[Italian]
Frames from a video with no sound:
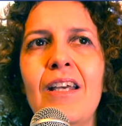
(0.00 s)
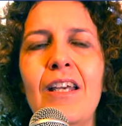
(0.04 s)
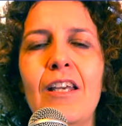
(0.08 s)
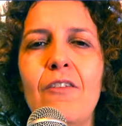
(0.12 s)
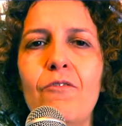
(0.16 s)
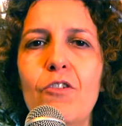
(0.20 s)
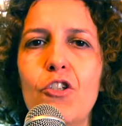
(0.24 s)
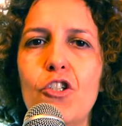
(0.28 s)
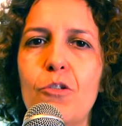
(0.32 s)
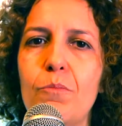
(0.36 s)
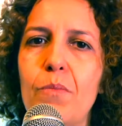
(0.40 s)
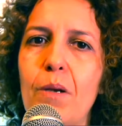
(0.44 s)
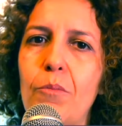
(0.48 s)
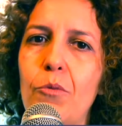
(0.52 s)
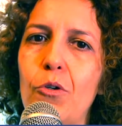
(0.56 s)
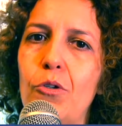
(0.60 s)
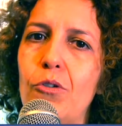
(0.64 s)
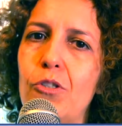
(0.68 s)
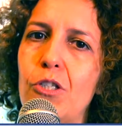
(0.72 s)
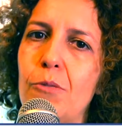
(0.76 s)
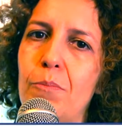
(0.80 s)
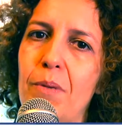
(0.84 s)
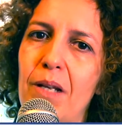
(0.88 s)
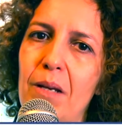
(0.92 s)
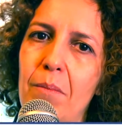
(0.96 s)
invece
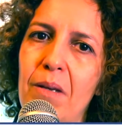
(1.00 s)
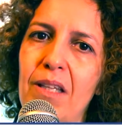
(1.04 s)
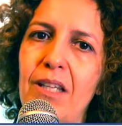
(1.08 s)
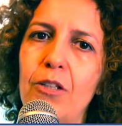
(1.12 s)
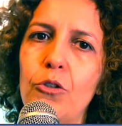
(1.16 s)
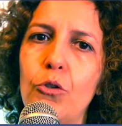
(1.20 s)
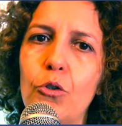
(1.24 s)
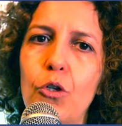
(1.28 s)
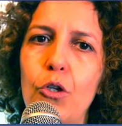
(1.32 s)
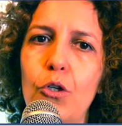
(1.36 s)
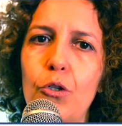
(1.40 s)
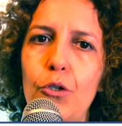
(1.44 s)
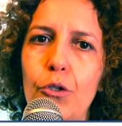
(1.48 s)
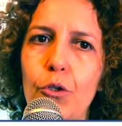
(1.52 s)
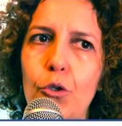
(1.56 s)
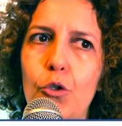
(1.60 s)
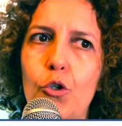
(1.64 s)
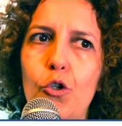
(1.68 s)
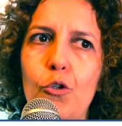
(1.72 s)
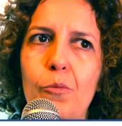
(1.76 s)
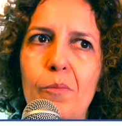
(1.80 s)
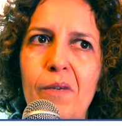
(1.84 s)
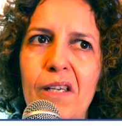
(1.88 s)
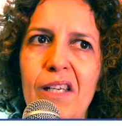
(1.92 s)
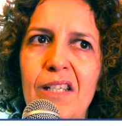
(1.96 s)
abbiamo sperimentato con loro
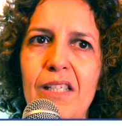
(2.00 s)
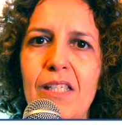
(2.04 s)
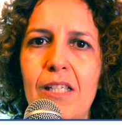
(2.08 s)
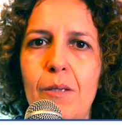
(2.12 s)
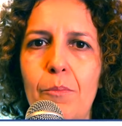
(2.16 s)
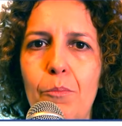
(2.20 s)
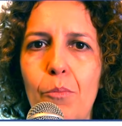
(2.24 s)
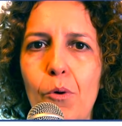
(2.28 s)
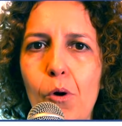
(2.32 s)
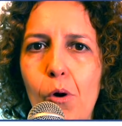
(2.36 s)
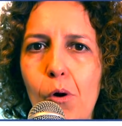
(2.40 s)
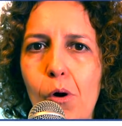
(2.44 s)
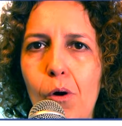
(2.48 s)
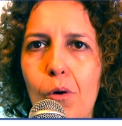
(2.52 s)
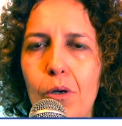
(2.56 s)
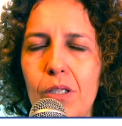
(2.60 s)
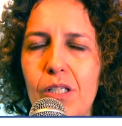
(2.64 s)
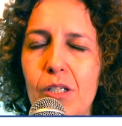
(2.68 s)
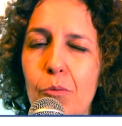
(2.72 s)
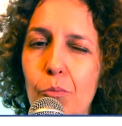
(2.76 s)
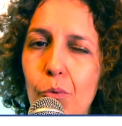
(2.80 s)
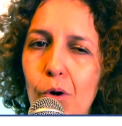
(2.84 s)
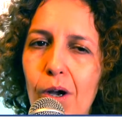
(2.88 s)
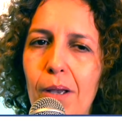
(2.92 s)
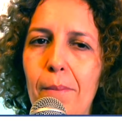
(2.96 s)
come si può,
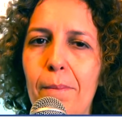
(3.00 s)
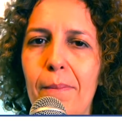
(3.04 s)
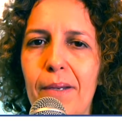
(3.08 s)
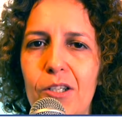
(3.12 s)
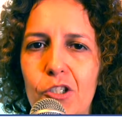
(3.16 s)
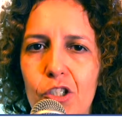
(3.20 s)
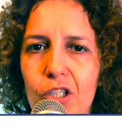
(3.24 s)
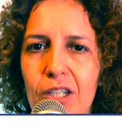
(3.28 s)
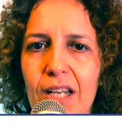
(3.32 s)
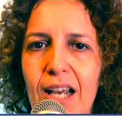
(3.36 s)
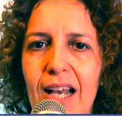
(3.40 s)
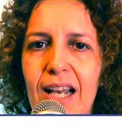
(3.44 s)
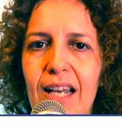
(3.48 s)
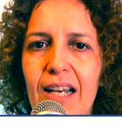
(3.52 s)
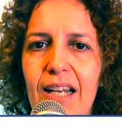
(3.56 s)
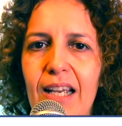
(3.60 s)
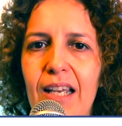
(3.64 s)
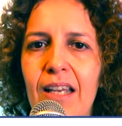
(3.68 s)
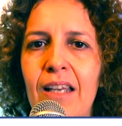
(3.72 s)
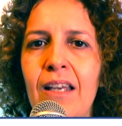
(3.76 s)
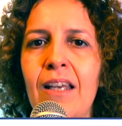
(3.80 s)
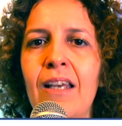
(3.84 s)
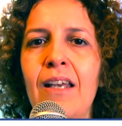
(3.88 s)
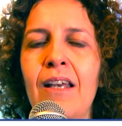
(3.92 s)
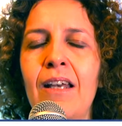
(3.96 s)
si può
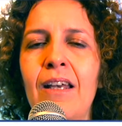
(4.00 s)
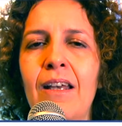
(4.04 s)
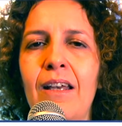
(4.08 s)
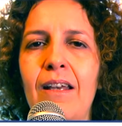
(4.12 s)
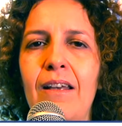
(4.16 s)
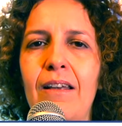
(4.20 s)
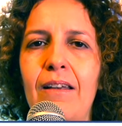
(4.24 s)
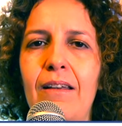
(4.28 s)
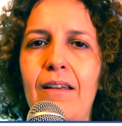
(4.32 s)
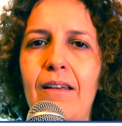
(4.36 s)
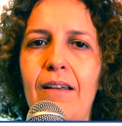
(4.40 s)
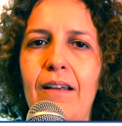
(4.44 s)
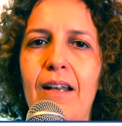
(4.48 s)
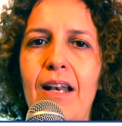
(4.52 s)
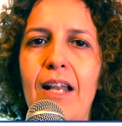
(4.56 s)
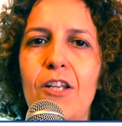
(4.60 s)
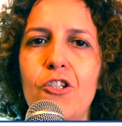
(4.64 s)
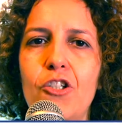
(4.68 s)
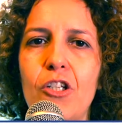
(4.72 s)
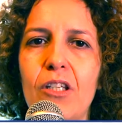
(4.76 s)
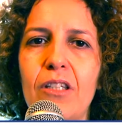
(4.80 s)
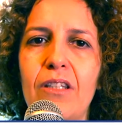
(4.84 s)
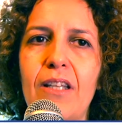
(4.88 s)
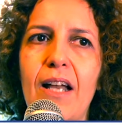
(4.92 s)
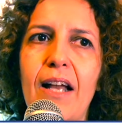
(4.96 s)
immaginare eh, la
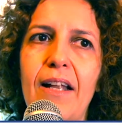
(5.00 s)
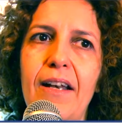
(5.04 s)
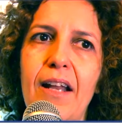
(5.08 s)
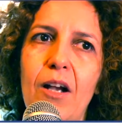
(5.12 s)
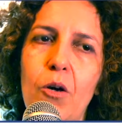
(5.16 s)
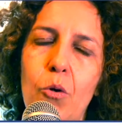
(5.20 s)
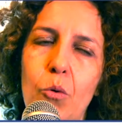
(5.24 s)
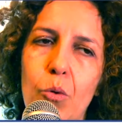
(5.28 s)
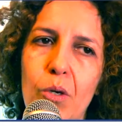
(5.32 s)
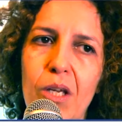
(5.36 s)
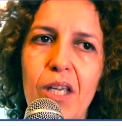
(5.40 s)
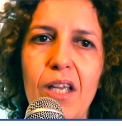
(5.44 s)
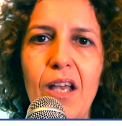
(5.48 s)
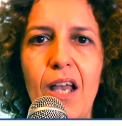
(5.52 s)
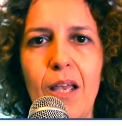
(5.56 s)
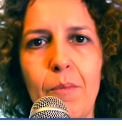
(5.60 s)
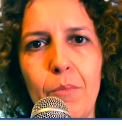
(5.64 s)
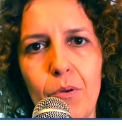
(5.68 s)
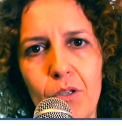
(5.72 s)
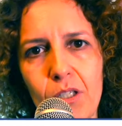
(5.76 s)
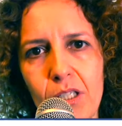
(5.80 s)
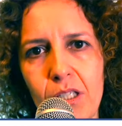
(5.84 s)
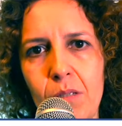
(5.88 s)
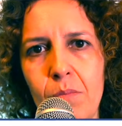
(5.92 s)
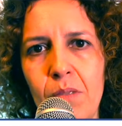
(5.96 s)
città da qui ai
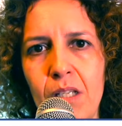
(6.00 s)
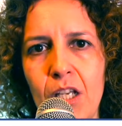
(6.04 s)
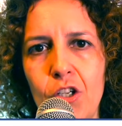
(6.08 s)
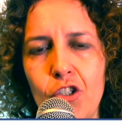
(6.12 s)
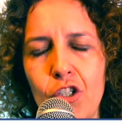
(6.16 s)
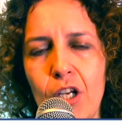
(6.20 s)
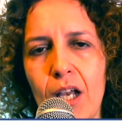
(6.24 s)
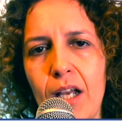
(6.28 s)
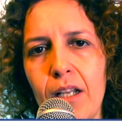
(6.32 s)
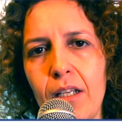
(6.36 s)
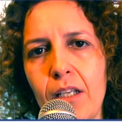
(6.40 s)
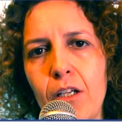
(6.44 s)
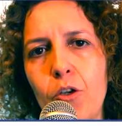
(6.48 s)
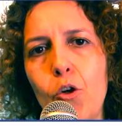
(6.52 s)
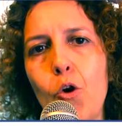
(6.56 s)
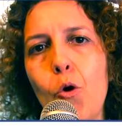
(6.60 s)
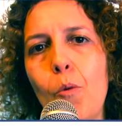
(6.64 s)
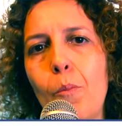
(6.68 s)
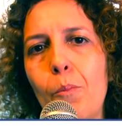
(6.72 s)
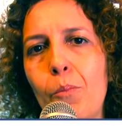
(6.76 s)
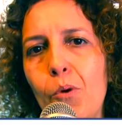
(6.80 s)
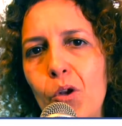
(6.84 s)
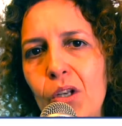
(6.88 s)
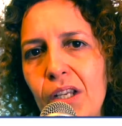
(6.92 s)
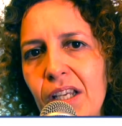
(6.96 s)
prossimi dieci anni
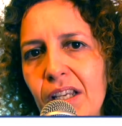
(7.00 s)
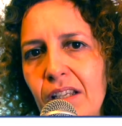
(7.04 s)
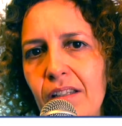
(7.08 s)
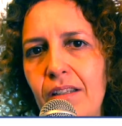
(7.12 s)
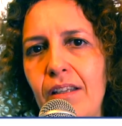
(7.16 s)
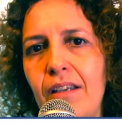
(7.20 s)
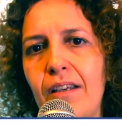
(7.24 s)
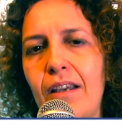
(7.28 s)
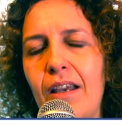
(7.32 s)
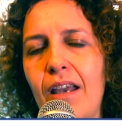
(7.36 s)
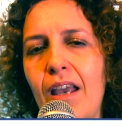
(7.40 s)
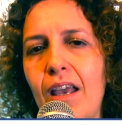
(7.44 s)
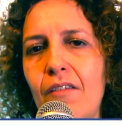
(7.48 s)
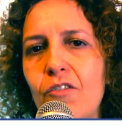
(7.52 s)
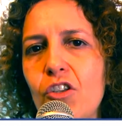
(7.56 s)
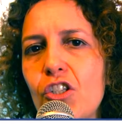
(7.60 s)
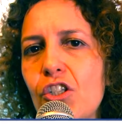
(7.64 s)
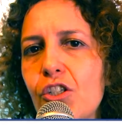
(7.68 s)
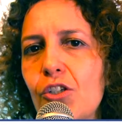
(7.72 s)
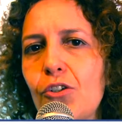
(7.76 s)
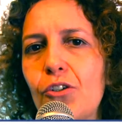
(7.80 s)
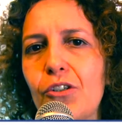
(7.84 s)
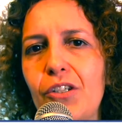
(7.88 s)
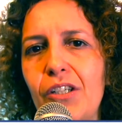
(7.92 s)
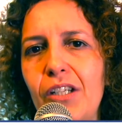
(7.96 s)
con politiche e
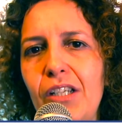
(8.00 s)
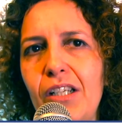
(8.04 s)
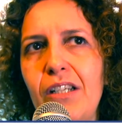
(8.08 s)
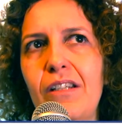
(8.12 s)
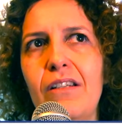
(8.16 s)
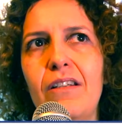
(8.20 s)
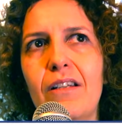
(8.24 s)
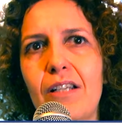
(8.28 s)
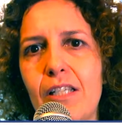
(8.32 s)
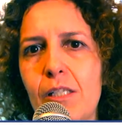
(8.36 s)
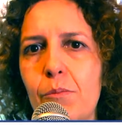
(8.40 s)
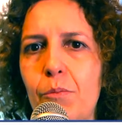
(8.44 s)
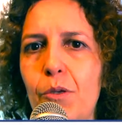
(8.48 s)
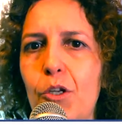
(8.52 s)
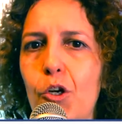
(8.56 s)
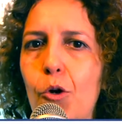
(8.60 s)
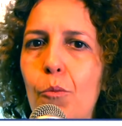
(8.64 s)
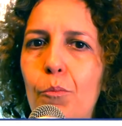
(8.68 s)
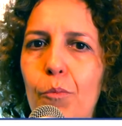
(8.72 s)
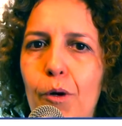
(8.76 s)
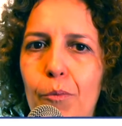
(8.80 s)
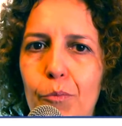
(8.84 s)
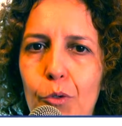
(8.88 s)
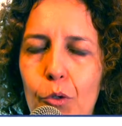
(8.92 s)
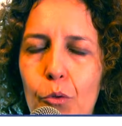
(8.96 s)
visioni di respiro
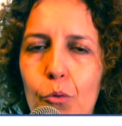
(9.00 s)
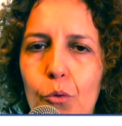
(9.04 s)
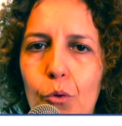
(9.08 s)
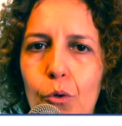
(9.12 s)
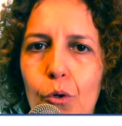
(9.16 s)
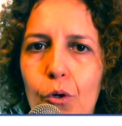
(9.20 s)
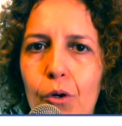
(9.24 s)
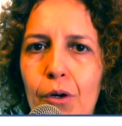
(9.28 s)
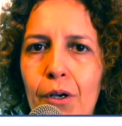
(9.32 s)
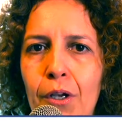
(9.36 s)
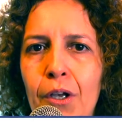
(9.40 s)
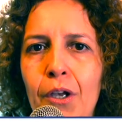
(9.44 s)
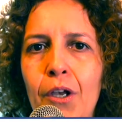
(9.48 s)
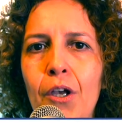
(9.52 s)
un po' più lungo.